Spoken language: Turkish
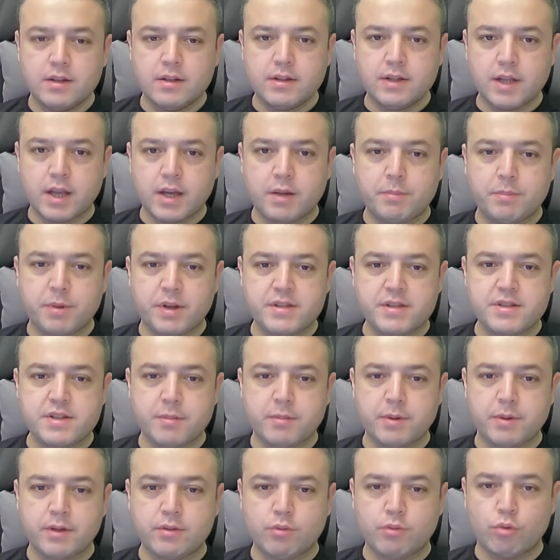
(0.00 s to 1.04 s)
tek pas
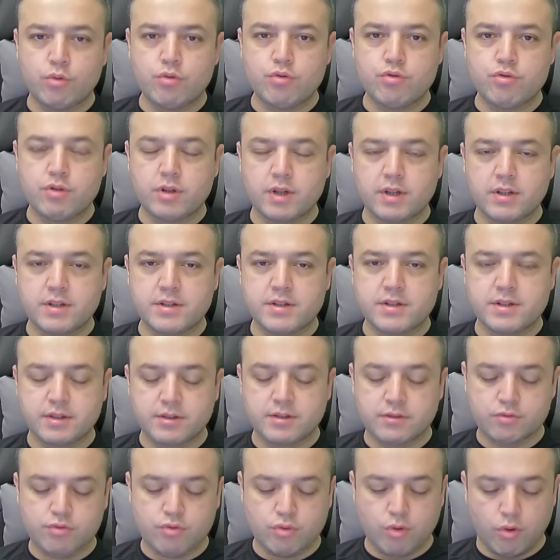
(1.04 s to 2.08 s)
yapan
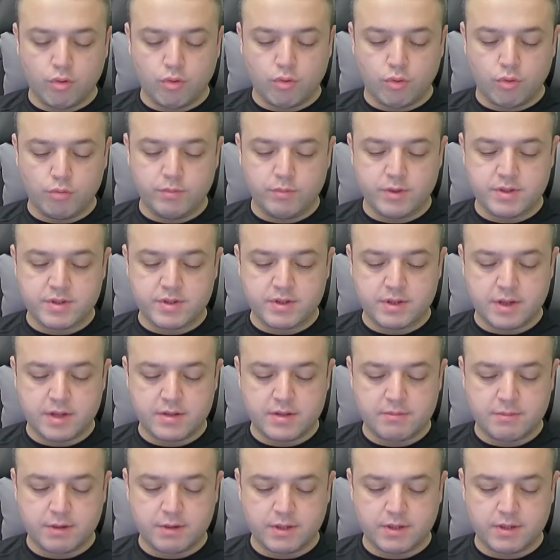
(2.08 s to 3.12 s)
oyuncularınızın çok olması
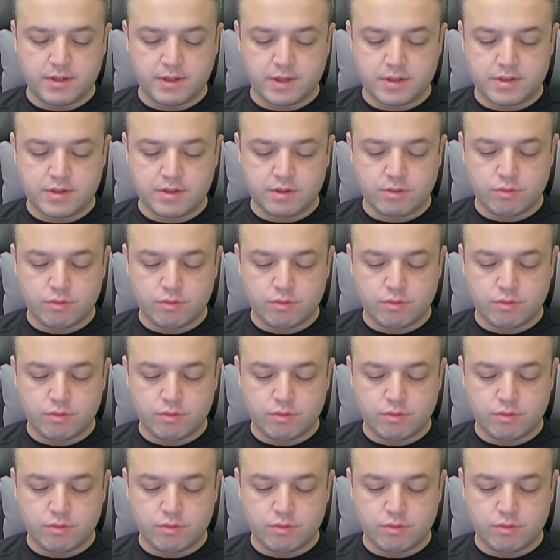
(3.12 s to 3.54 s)
lazım arkadaşlar.